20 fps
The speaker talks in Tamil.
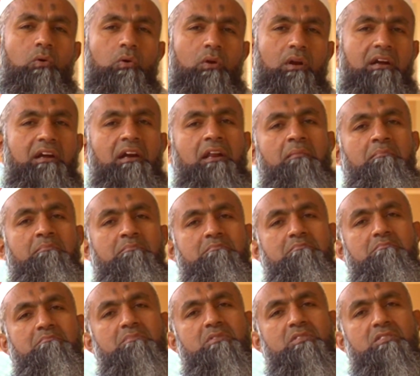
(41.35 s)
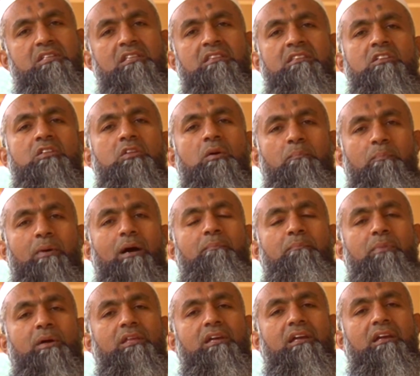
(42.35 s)
ஒரு கணம் சிந்தித்து
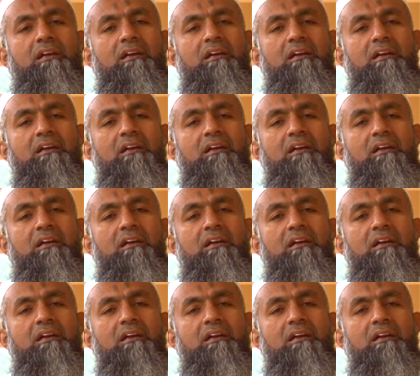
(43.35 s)
பார்ப்பது